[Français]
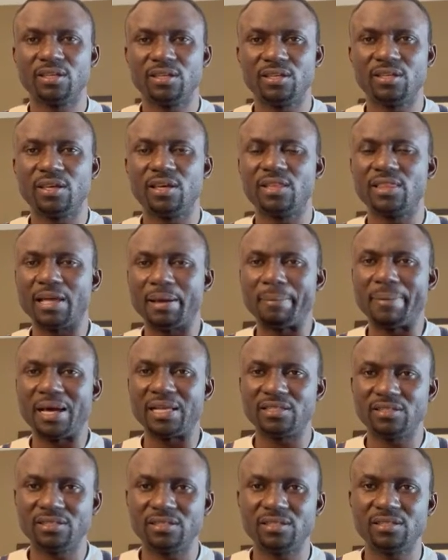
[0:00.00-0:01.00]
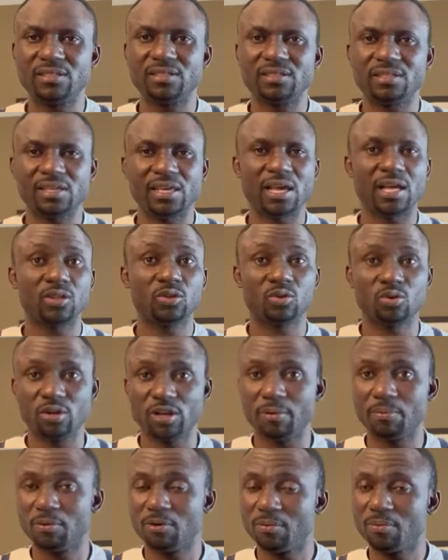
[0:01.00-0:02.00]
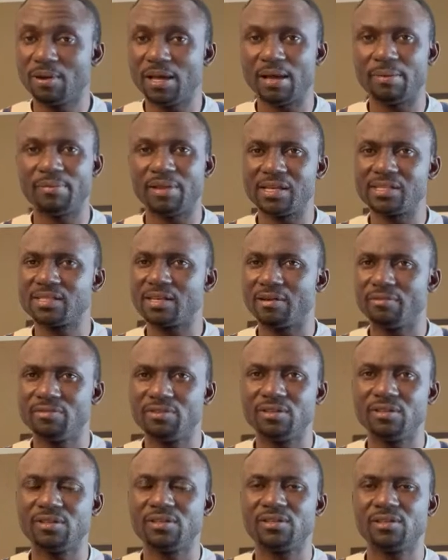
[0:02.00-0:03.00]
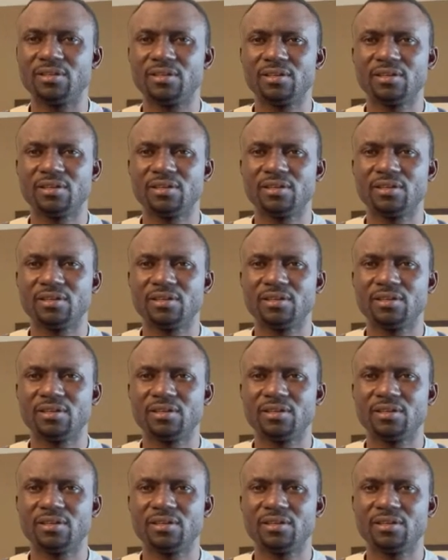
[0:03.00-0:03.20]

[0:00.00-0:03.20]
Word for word: qui est abattue, qui a trop de problèmes dans sa vie,